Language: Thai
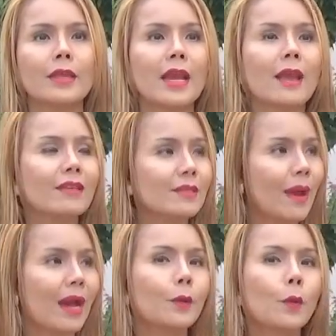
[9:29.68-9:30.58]
ยังไงก็จะ
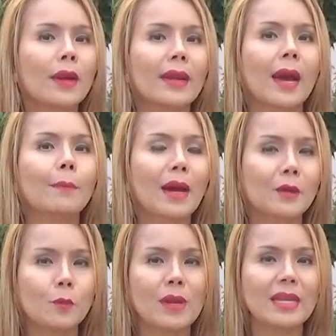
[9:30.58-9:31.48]
พาทัวร์นะคะ พา
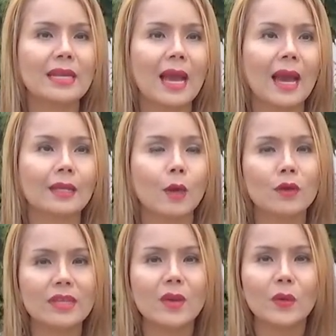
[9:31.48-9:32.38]
ดูบรรยากาศท่อ
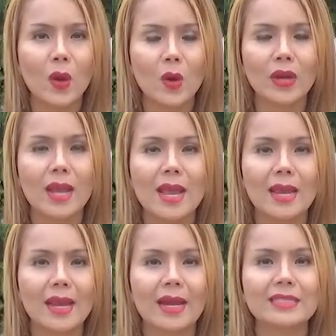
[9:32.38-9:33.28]
งเที่ยวก่อน
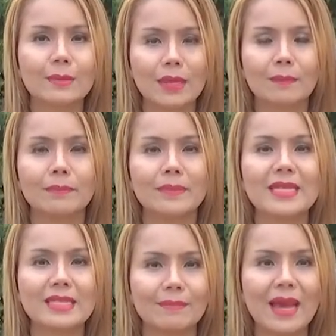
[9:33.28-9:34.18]
นะคะสำหรับใน
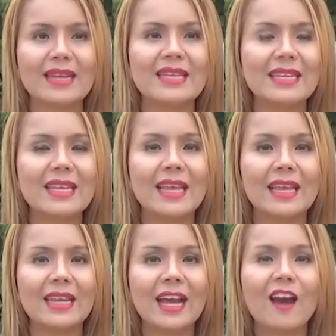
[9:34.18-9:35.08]
สัปดาห์นี้
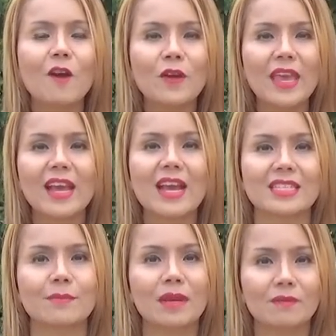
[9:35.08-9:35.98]
นะคะ โอเคค่ะ
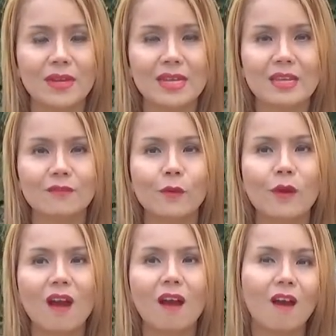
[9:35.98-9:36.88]
สำหรับวันนี้โฟ
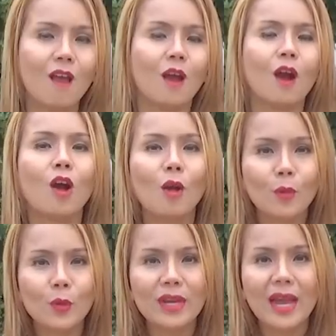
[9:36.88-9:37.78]
ก็ขอขอบ
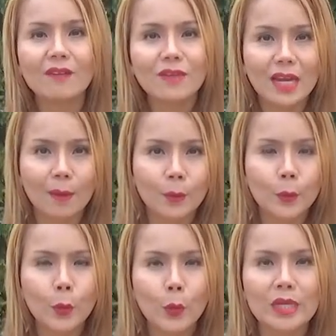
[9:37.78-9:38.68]
คุณนะคะแฟนคลับ
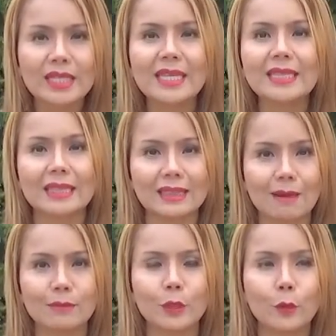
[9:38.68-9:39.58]
ทุกๆคนที่ติด
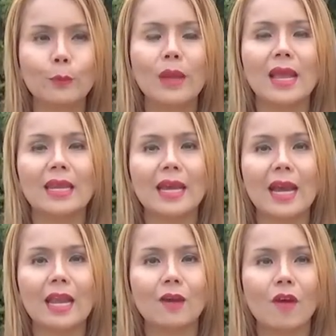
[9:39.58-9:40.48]
ตามชมนะ
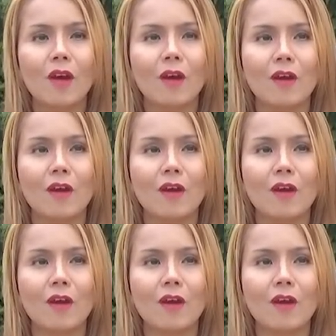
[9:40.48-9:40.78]
คะ แล้วก็